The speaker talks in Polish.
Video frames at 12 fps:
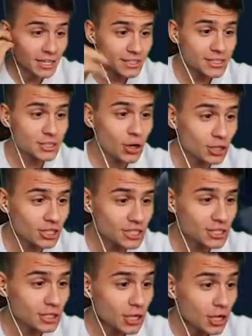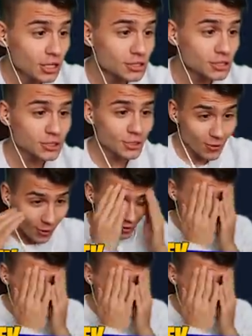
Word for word: Co ty z... Co?